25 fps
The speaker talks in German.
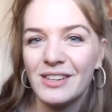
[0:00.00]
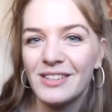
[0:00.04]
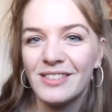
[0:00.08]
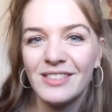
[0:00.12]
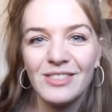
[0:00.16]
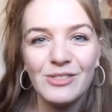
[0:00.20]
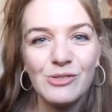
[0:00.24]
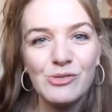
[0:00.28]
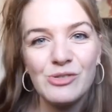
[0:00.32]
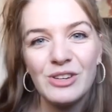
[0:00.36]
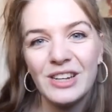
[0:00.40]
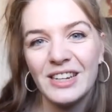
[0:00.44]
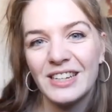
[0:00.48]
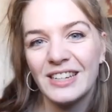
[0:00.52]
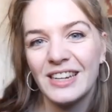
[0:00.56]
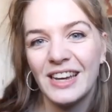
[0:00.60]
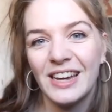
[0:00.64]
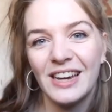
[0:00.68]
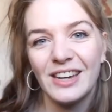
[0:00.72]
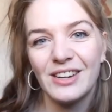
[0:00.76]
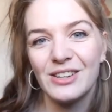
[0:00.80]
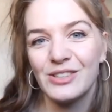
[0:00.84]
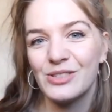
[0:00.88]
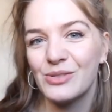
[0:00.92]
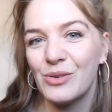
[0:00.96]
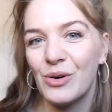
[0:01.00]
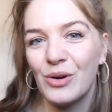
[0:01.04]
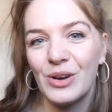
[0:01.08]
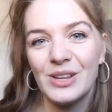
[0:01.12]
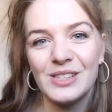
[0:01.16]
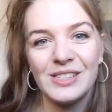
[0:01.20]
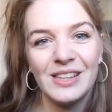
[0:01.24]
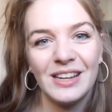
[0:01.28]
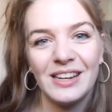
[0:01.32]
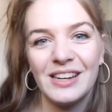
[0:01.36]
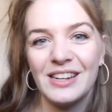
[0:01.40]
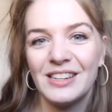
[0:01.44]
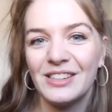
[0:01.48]
Und dann alle
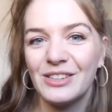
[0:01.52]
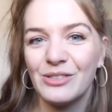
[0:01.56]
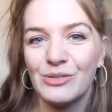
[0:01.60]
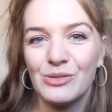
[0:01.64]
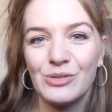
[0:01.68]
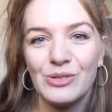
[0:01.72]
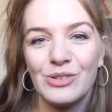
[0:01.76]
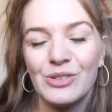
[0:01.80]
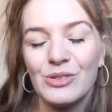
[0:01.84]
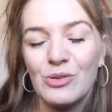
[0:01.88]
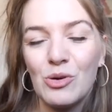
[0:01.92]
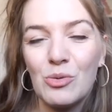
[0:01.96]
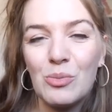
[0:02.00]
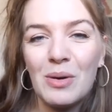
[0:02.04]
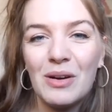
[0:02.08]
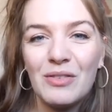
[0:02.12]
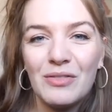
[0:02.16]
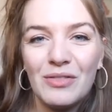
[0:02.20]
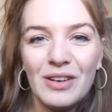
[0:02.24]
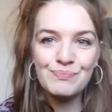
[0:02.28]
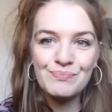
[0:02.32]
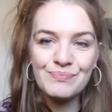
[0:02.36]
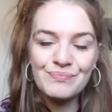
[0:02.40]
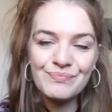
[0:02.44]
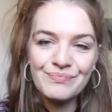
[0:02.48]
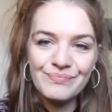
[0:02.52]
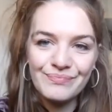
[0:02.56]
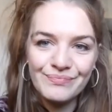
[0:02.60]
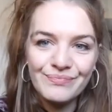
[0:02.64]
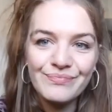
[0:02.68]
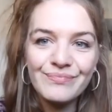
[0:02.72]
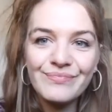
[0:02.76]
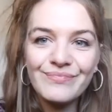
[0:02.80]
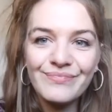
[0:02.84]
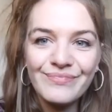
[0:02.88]
Radiohead-Songs hören, die es gibt.